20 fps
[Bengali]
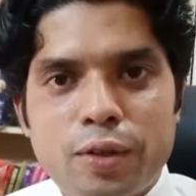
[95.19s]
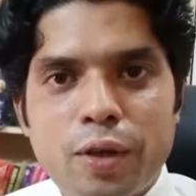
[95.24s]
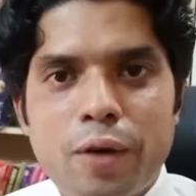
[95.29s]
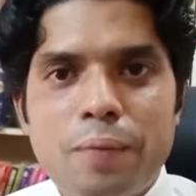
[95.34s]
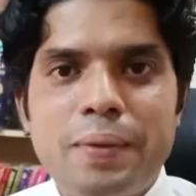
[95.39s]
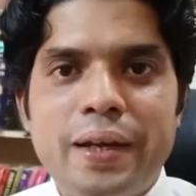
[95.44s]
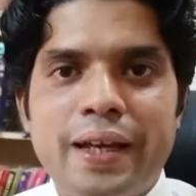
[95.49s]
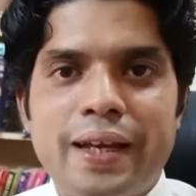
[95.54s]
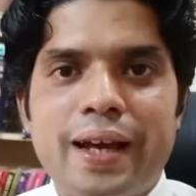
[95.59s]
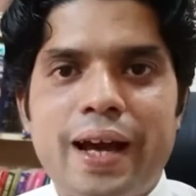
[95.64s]

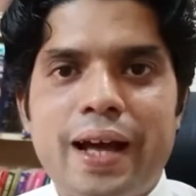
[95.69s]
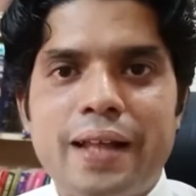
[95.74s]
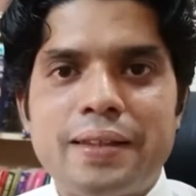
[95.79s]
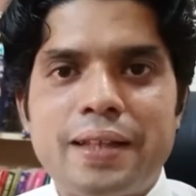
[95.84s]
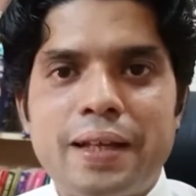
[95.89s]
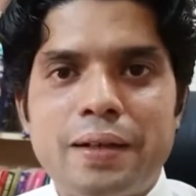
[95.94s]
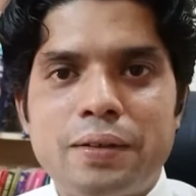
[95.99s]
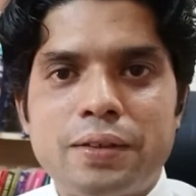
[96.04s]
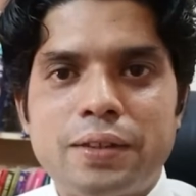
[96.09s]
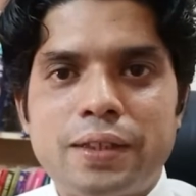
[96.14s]
তবে
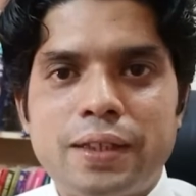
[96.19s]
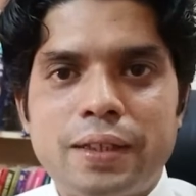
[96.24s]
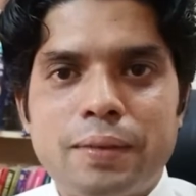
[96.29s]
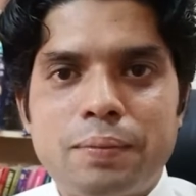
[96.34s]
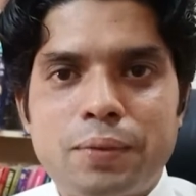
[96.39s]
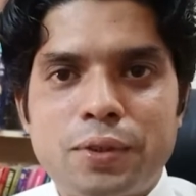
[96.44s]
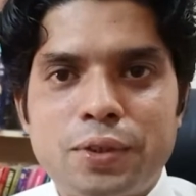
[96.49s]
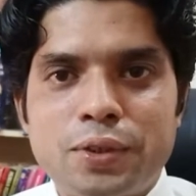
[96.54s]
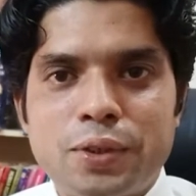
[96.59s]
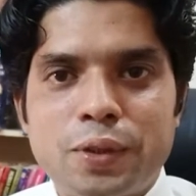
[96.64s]
আদালতে
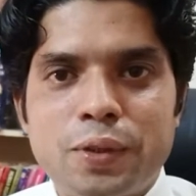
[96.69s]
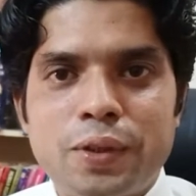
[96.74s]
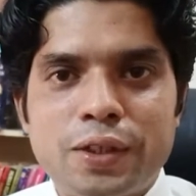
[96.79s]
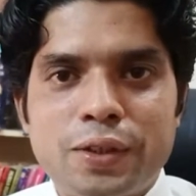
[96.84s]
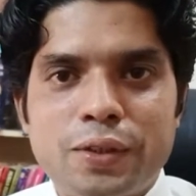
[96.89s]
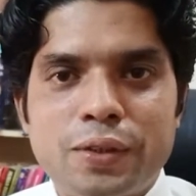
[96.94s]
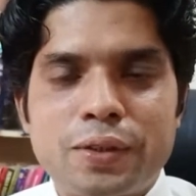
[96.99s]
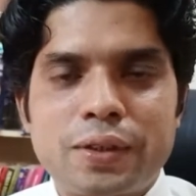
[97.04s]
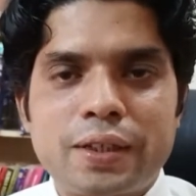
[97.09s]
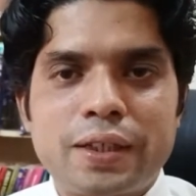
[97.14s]

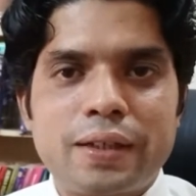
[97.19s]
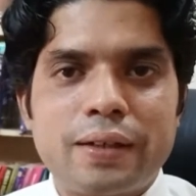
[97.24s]
প্রচলিত